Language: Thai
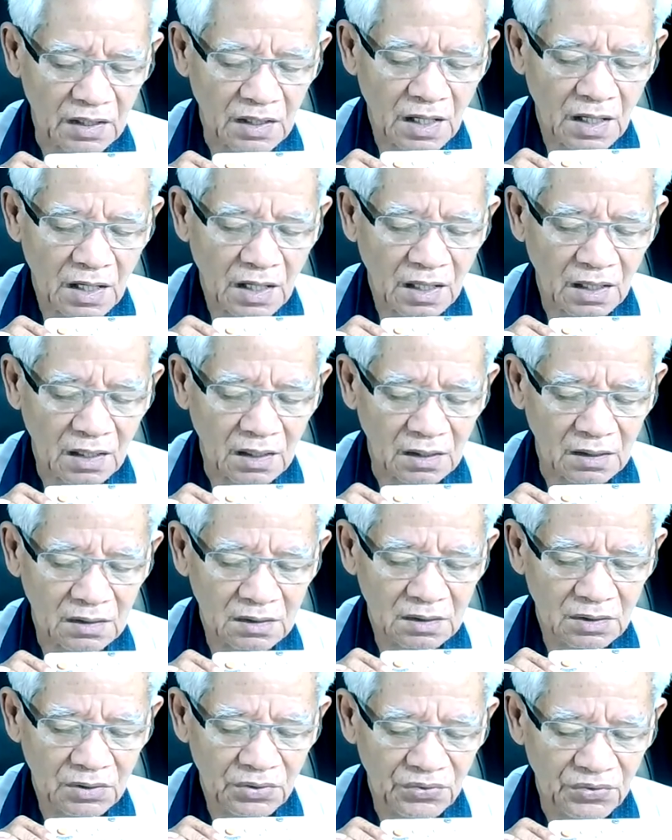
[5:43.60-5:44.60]
ยหน้า
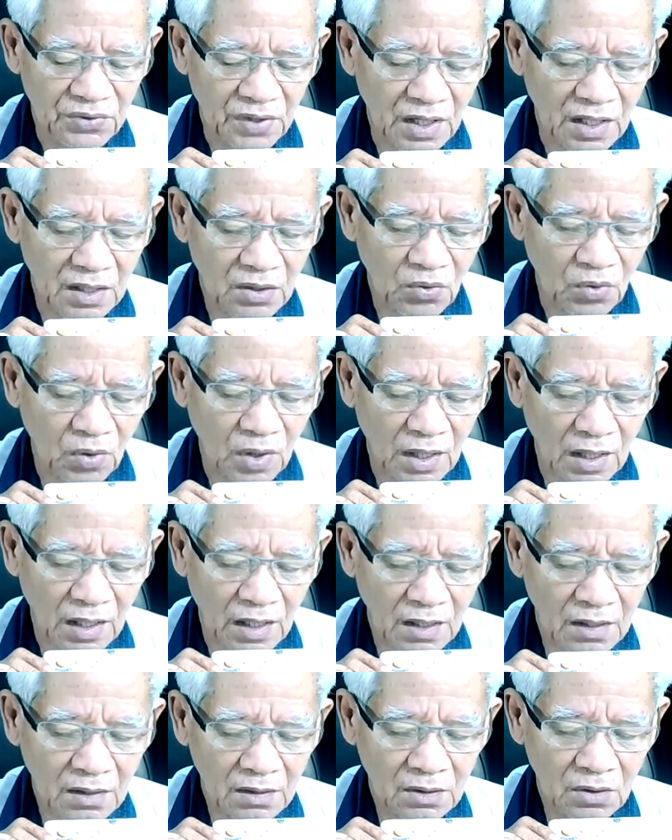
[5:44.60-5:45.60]
ซ้ายขวา
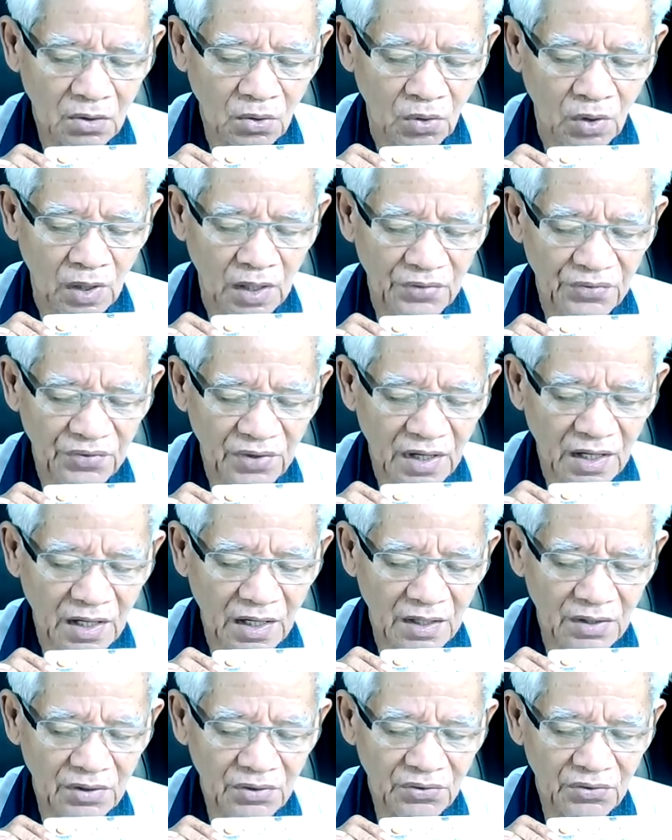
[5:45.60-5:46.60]
ขวาซ้า
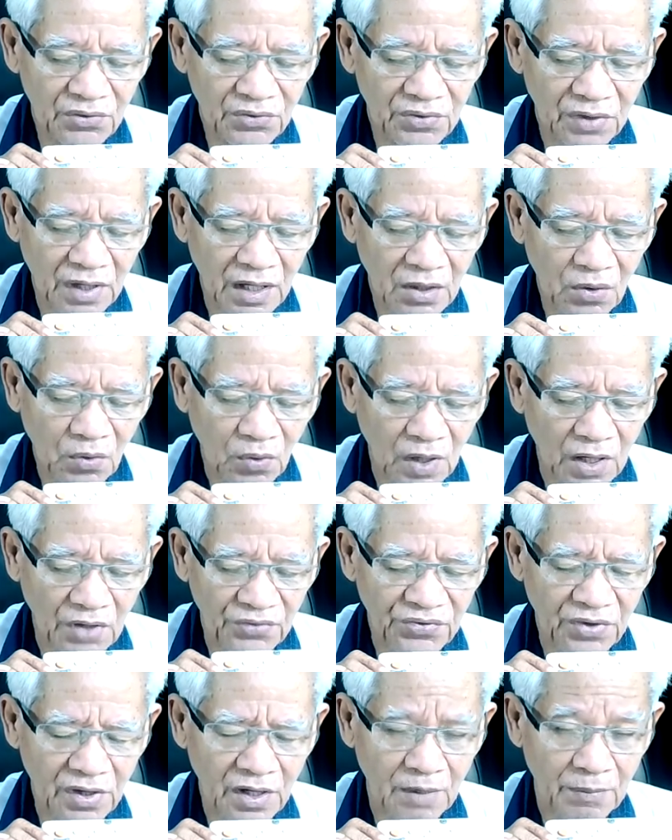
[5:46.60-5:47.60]
ยซ้ายขวา
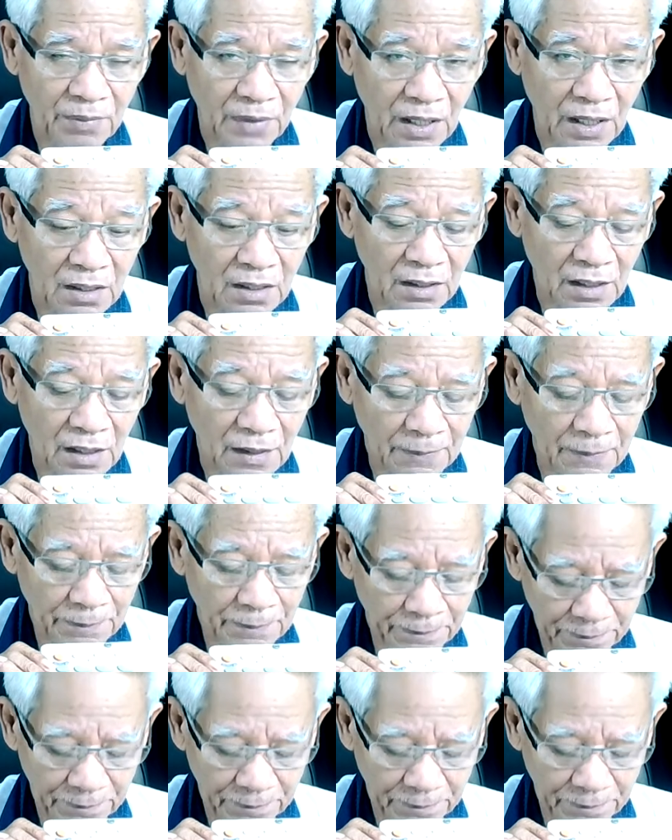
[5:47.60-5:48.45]
สลับกันครับ